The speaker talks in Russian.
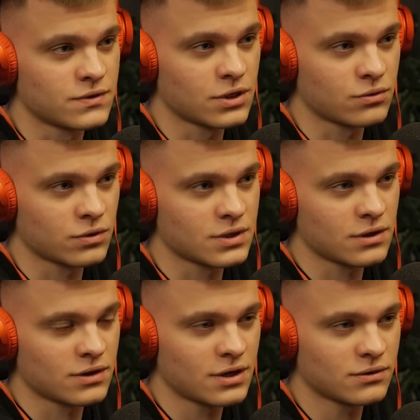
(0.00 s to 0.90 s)
все
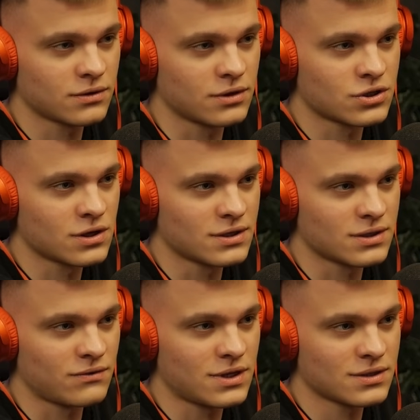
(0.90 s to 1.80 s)
трудозатраты ложились
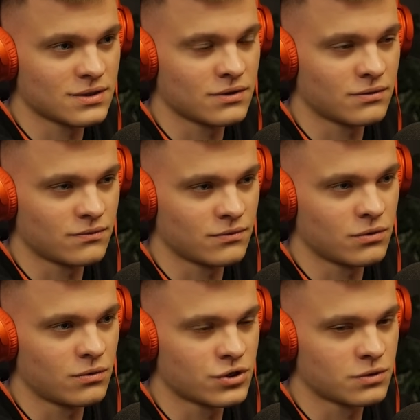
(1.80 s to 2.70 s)
на вас, и
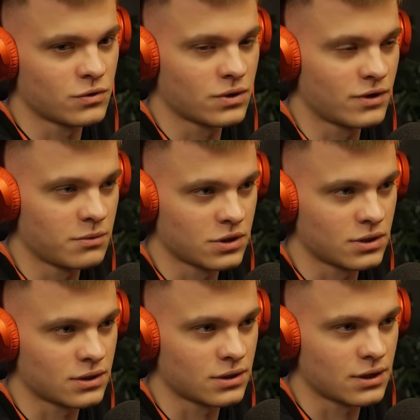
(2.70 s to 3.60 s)
вы очень много времени
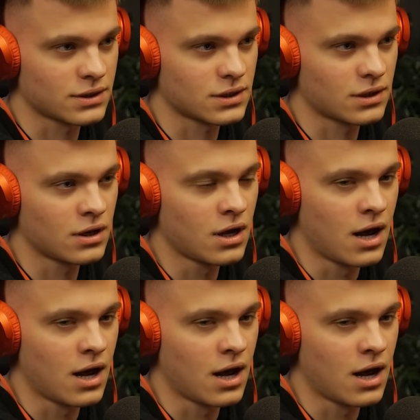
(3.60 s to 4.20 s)
на это тратили.